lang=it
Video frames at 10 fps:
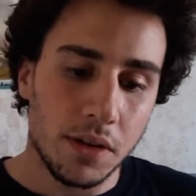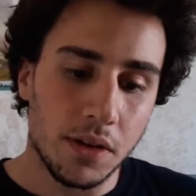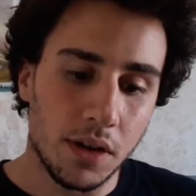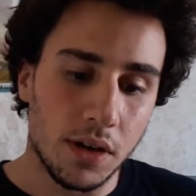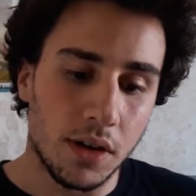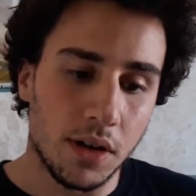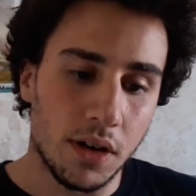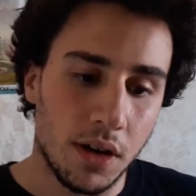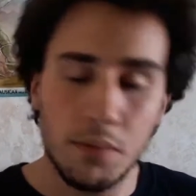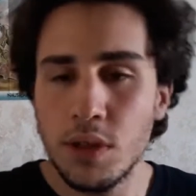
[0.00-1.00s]

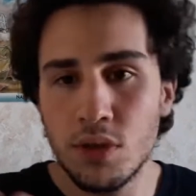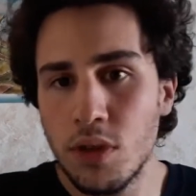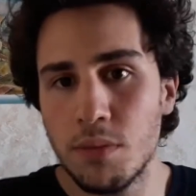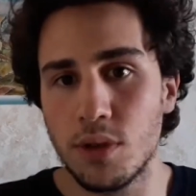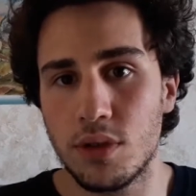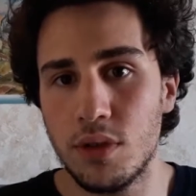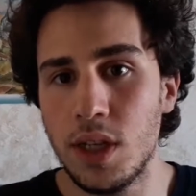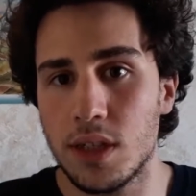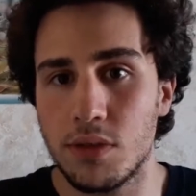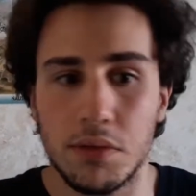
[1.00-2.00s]
Uh, mi sono
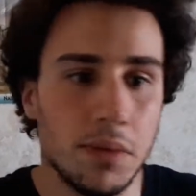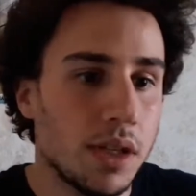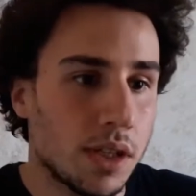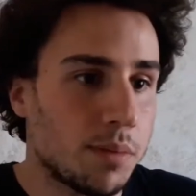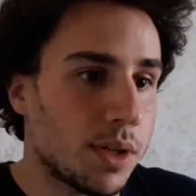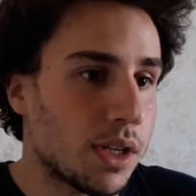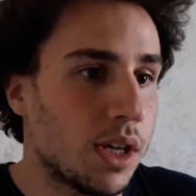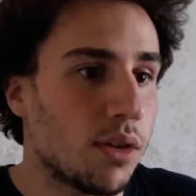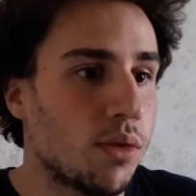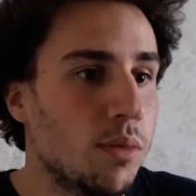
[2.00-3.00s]
emozionato, anche
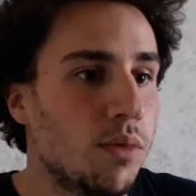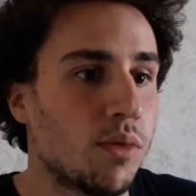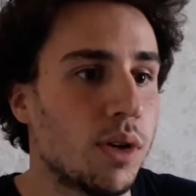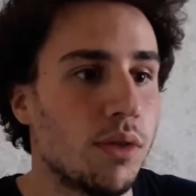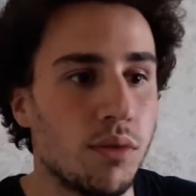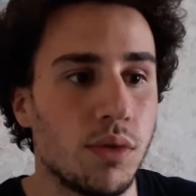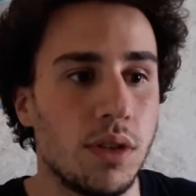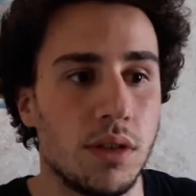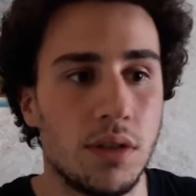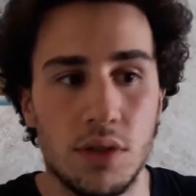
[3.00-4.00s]
perché comunque
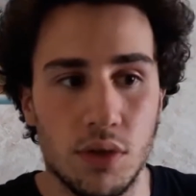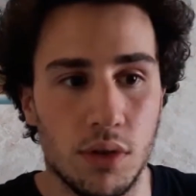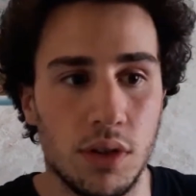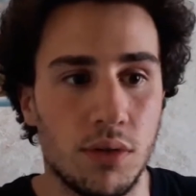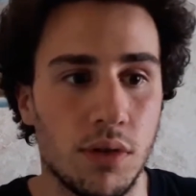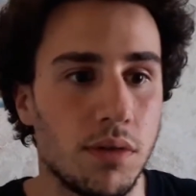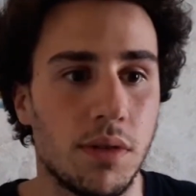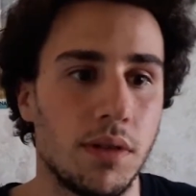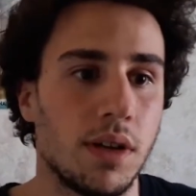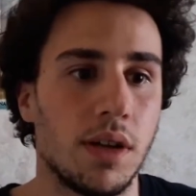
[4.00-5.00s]
lui di
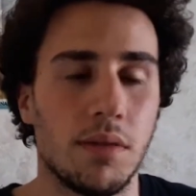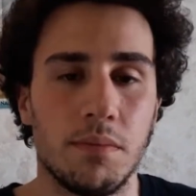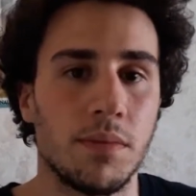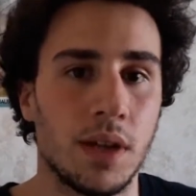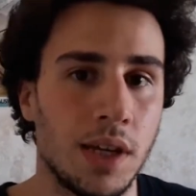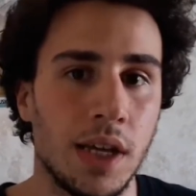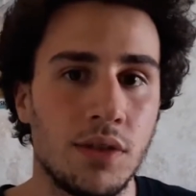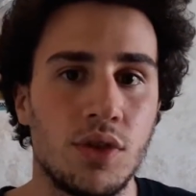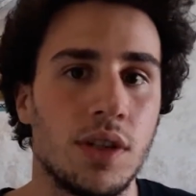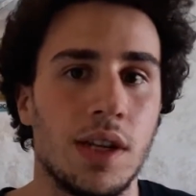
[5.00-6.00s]
solito
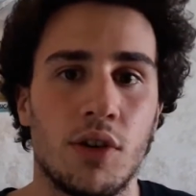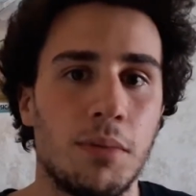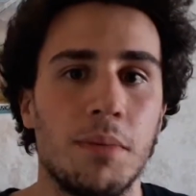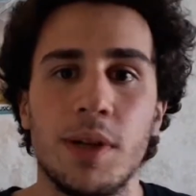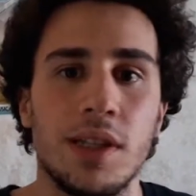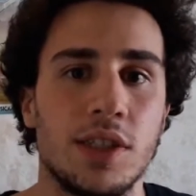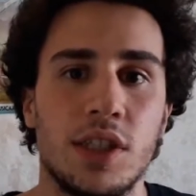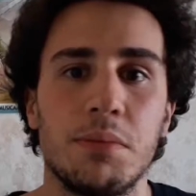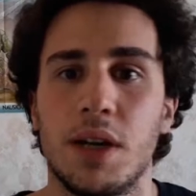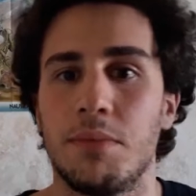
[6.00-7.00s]
legge della roba
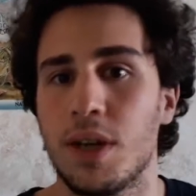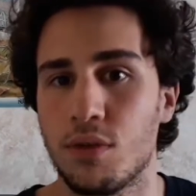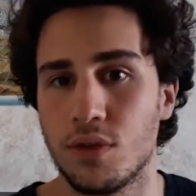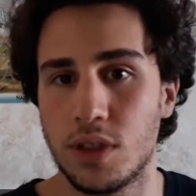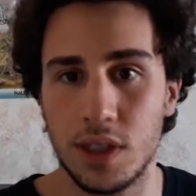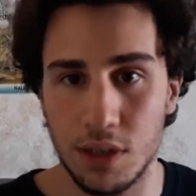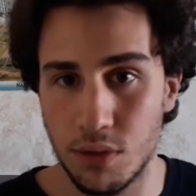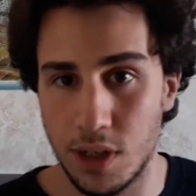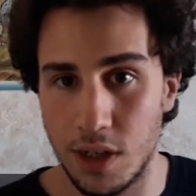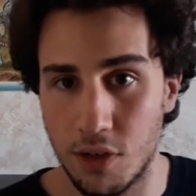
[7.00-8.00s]
bellissima e mi ha consigliato
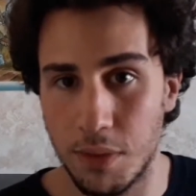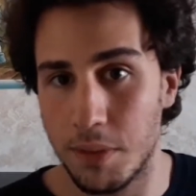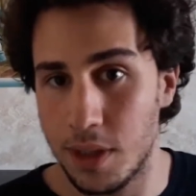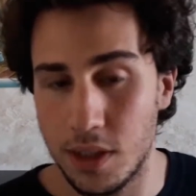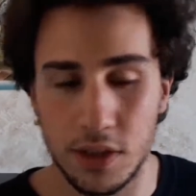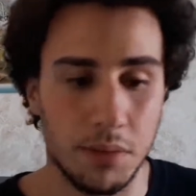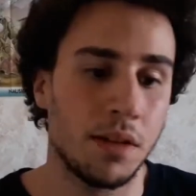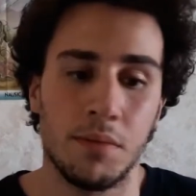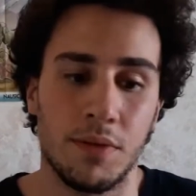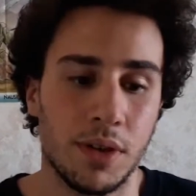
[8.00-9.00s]
della roba bellissima.
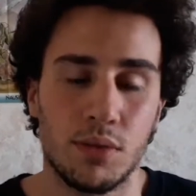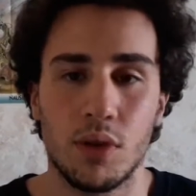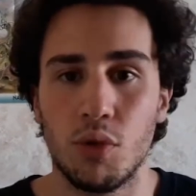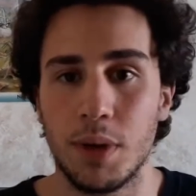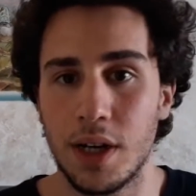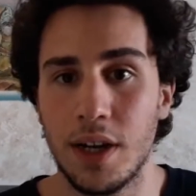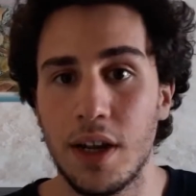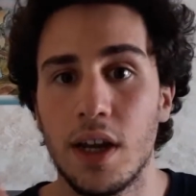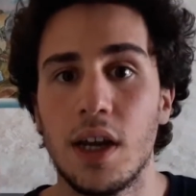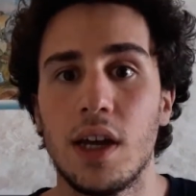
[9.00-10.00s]
Mi ha fatto
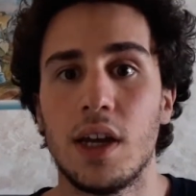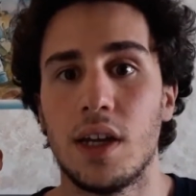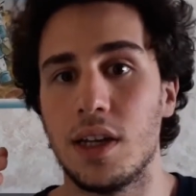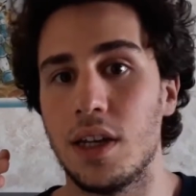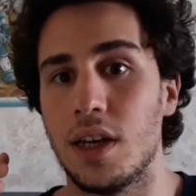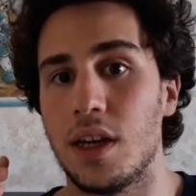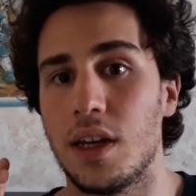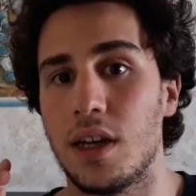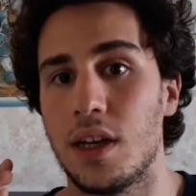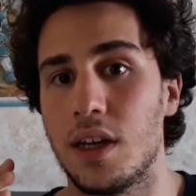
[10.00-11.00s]
recuperare
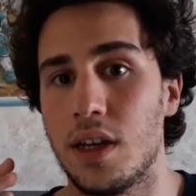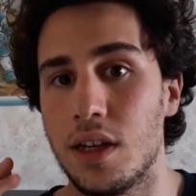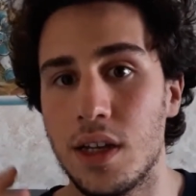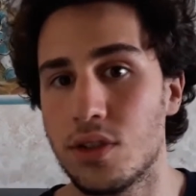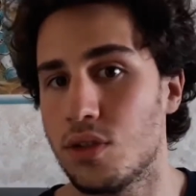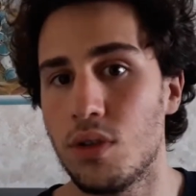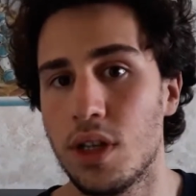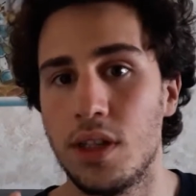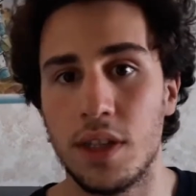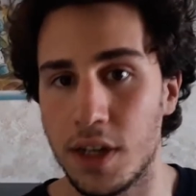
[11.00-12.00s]
le, le
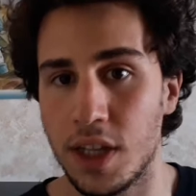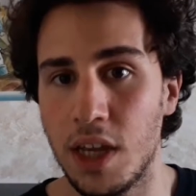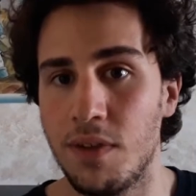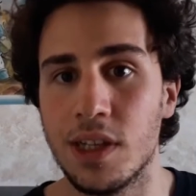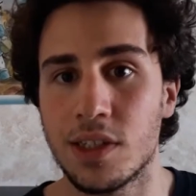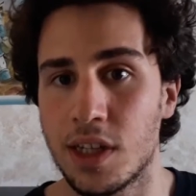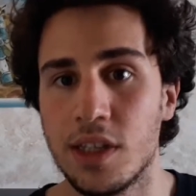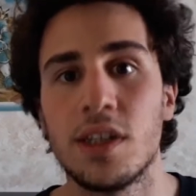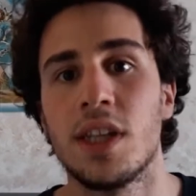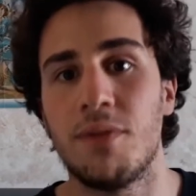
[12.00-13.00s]
storie di Daredevil
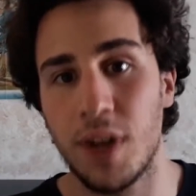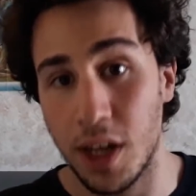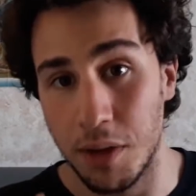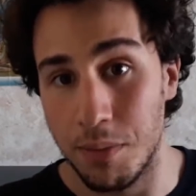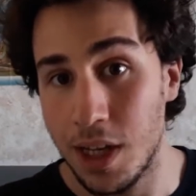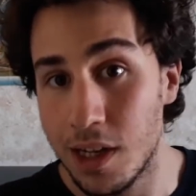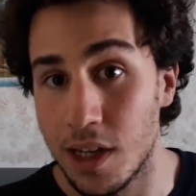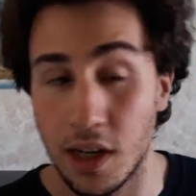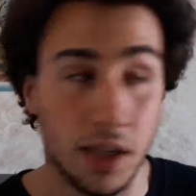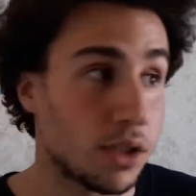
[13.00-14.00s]
scritte da Frank
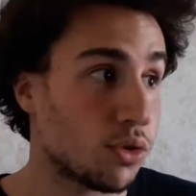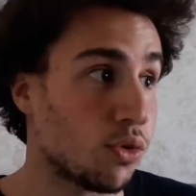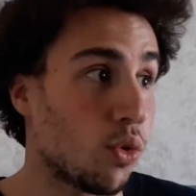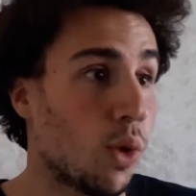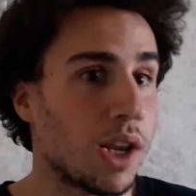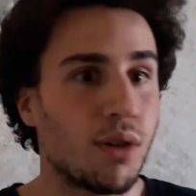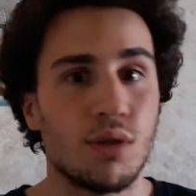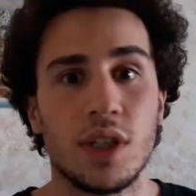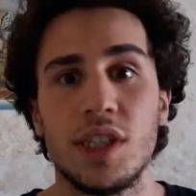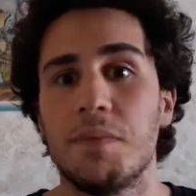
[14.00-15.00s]
Miller, che sono
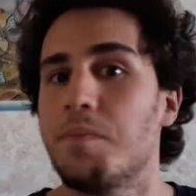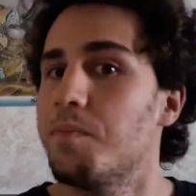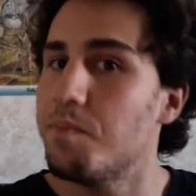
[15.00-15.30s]
qualcosa di